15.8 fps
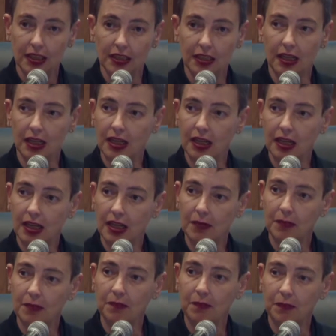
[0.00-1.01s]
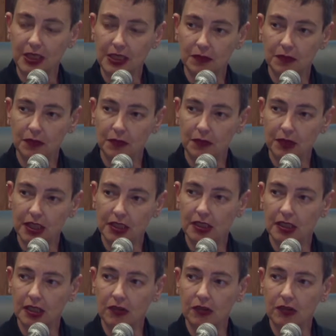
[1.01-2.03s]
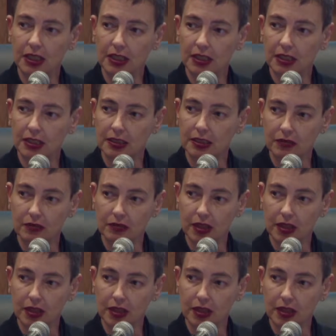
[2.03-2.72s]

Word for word: na, principalmente na organização